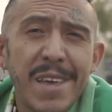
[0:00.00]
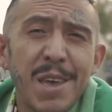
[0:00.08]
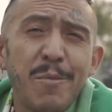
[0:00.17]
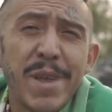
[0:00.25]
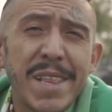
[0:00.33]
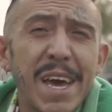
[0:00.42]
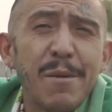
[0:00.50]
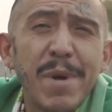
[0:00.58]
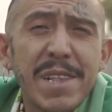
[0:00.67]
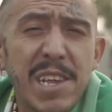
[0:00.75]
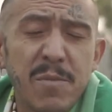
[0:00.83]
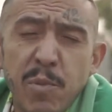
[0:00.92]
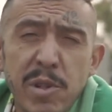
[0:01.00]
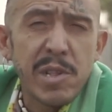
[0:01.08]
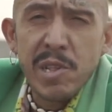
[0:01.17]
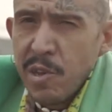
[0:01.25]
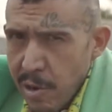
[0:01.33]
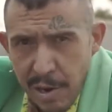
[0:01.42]
invitarme a esta
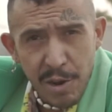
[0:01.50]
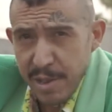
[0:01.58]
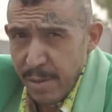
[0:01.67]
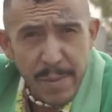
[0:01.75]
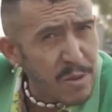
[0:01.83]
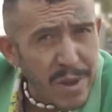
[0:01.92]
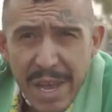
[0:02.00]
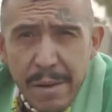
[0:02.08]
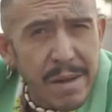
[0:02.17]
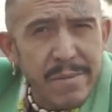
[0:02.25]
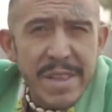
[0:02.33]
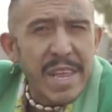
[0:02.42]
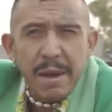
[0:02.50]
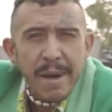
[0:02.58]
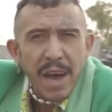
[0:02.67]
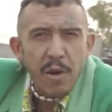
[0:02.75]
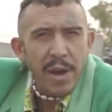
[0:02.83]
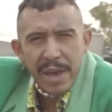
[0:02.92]
exposición, los invito a que vean mi
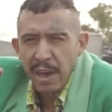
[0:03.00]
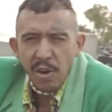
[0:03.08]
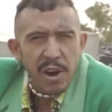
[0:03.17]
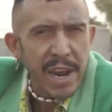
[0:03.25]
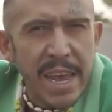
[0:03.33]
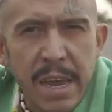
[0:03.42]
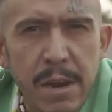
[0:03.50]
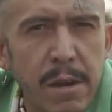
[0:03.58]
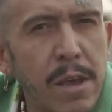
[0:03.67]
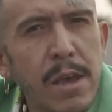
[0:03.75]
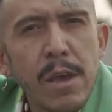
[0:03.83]
trabajo, a que googleen